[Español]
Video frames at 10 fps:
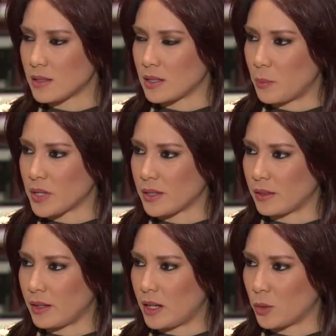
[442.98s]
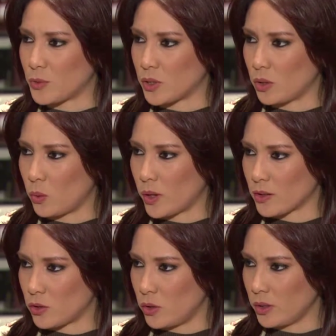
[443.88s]
decía el presidente de la Comisión de
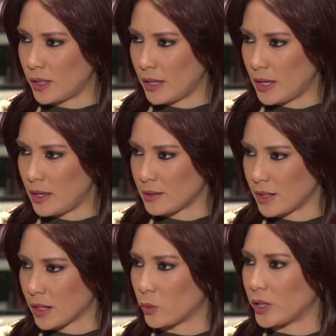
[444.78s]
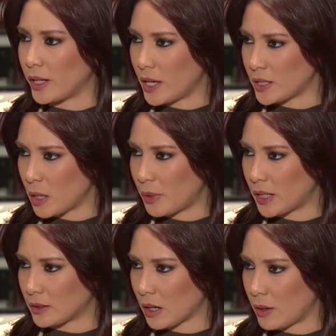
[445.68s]
Educación que eh, se reunirían ya
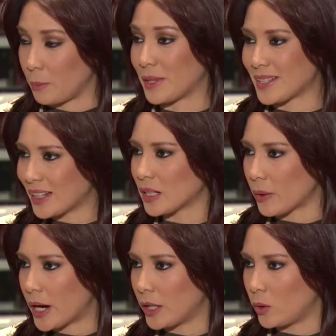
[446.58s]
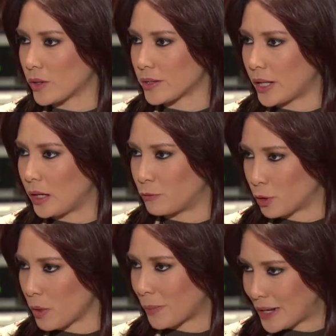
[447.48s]
para empezar a trabajar en lo que sería el
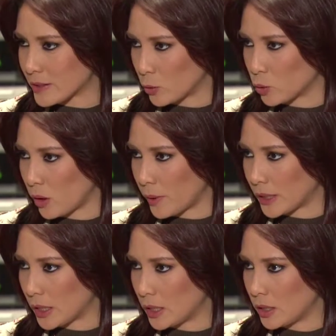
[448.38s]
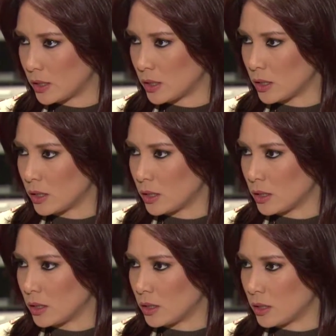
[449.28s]
informe para el segundo debate. Así es, desde el